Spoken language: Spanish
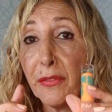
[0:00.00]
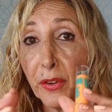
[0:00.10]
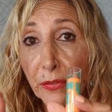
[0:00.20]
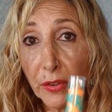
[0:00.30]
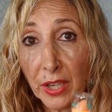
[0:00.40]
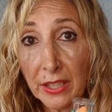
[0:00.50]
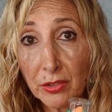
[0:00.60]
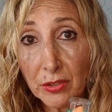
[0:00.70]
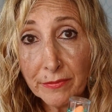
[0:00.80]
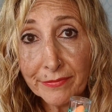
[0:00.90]

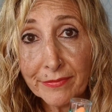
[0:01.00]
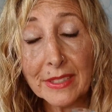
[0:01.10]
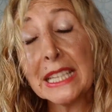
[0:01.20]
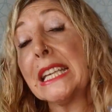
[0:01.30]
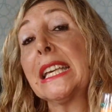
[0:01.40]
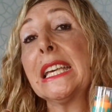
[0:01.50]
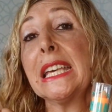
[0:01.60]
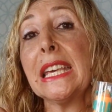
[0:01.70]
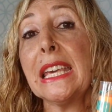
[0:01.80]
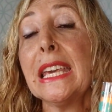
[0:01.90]
fosforito
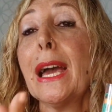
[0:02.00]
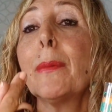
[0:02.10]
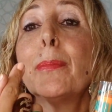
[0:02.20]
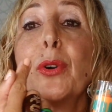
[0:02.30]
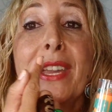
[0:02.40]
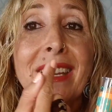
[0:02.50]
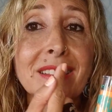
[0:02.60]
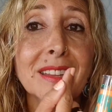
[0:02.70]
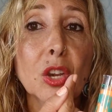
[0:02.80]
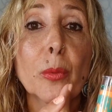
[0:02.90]
y al
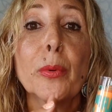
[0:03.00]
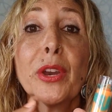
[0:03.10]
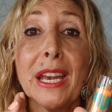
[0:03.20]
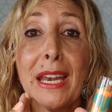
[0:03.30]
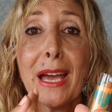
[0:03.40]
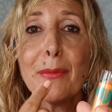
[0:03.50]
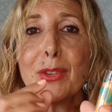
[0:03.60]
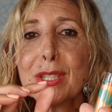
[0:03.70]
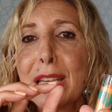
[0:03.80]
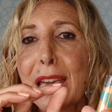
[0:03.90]
ponértelo por el
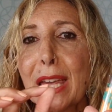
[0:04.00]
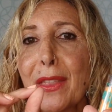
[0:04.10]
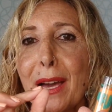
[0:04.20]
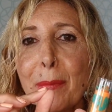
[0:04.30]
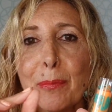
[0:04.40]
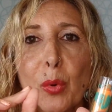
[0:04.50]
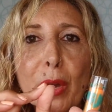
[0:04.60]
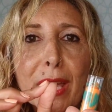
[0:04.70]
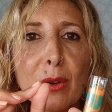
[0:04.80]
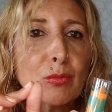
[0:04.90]
labio se queda
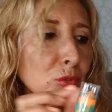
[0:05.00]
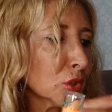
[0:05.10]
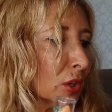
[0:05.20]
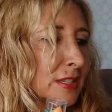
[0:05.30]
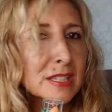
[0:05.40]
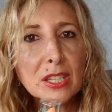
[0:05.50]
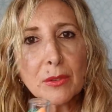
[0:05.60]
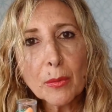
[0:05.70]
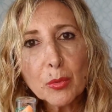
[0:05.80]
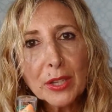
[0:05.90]
pues un tono así,
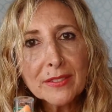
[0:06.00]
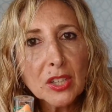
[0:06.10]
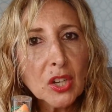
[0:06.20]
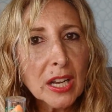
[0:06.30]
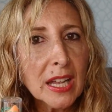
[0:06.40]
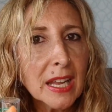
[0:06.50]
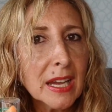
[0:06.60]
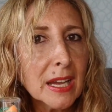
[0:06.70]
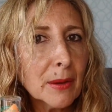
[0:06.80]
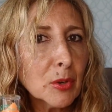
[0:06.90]
como un estilo a
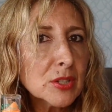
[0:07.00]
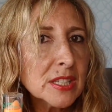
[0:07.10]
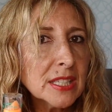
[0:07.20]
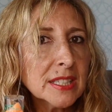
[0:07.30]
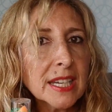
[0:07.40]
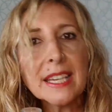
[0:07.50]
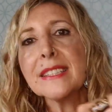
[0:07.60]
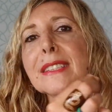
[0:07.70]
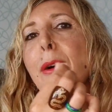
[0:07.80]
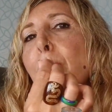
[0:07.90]
la bolsita
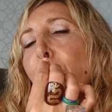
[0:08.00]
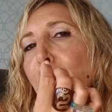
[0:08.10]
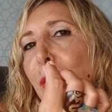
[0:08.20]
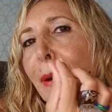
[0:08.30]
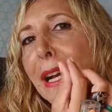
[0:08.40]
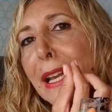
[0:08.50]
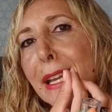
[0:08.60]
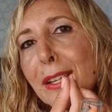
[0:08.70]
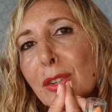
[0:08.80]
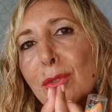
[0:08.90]
esta, un poquito más
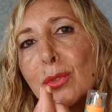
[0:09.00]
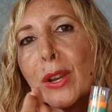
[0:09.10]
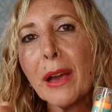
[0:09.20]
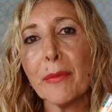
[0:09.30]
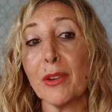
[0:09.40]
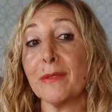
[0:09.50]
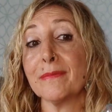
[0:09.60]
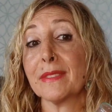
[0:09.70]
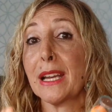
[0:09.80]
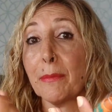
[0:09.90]
clarito en tu labio.
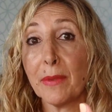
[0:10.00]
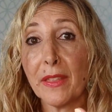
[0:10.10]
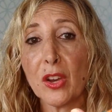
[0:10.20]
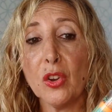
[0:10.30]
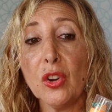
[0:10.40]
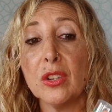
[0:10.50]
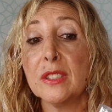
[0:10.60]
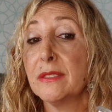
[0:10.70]
Cambia de color,